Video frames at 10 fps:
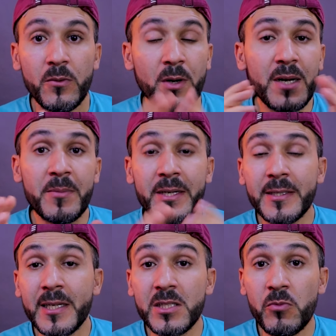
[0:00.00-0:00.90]
وقبل ما راح
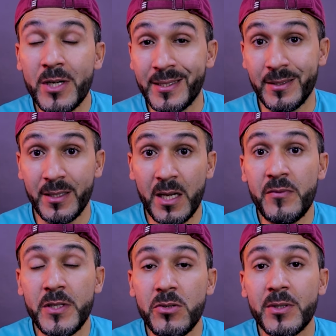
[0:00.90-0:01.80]
نختمو هذا
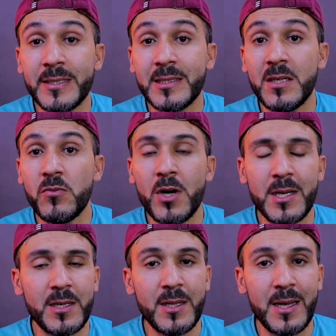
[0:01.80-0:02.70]
الفيديو راح نتكلمو
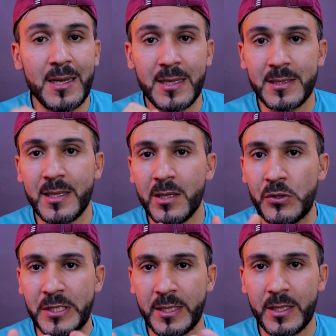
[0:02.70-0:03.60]
على الاسعار
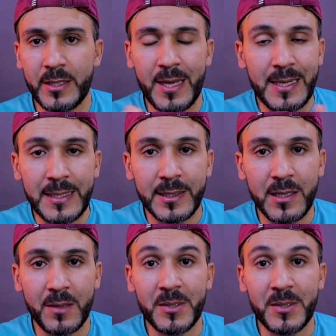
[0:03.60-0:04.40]
واسعار الاطلاق